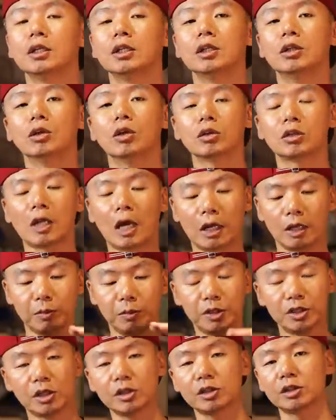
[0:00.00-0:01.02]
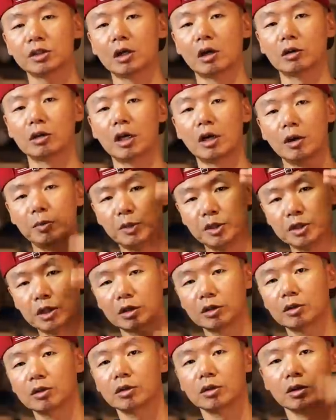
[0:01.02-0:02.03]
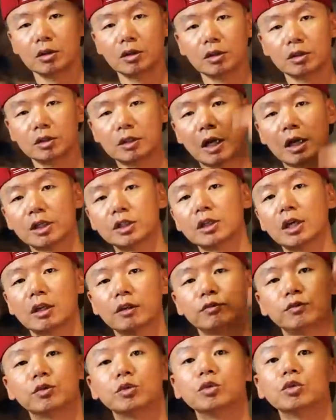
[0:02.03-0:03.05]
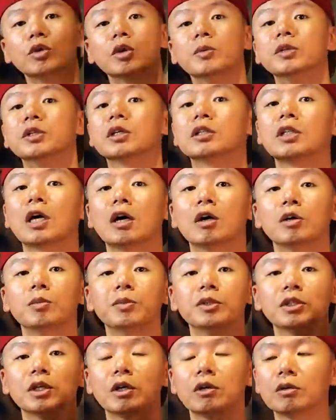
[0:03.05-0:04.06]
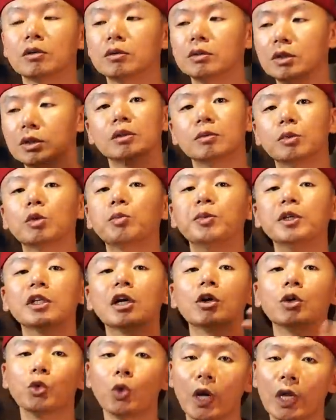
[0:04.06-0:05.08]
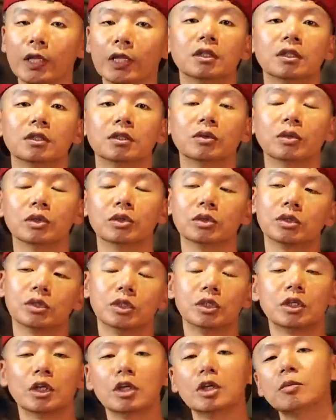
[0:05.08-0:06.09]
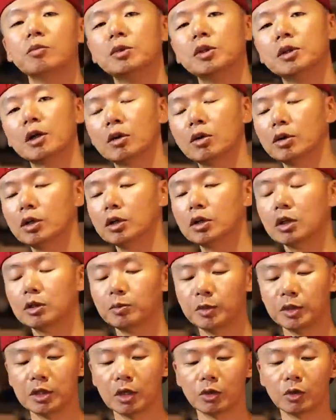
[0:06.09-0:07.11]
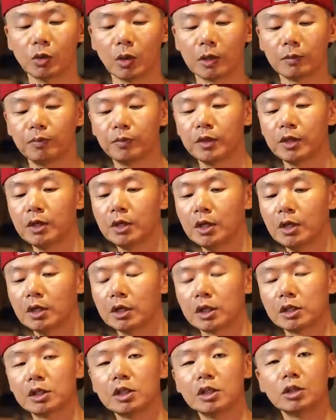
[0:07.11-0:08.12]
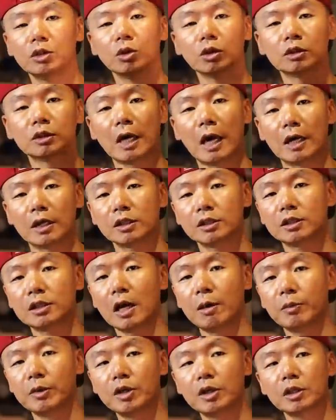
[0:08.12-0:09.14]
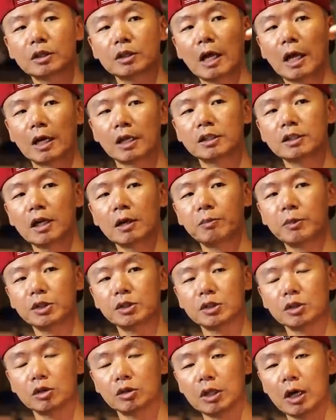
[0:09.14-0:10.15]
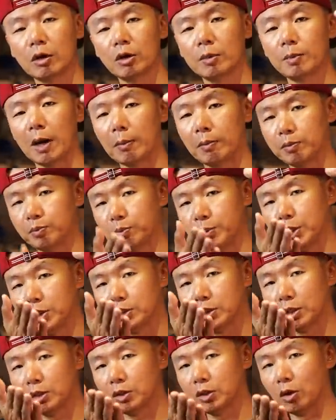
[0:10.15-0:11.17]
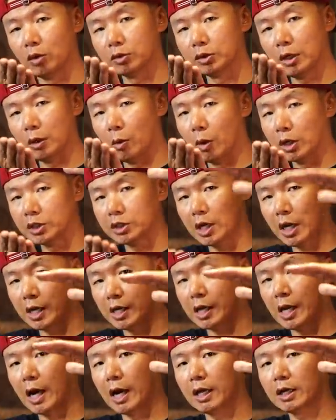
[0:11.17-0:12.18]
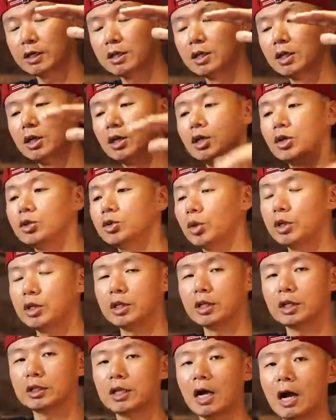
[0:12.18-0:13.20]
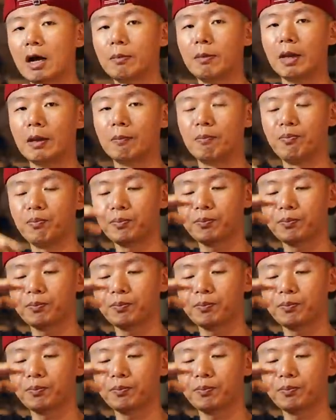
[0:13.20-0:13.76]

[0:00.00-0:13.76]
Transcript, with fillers: 你如果打的比较少，它会比较上下的幅度会比较大，会比较就比较软。对，就是一个硬比较一个比较软。可是你如果打了上面，因为打了上面之后，它会把避震筒再往下压，所以你的踏板，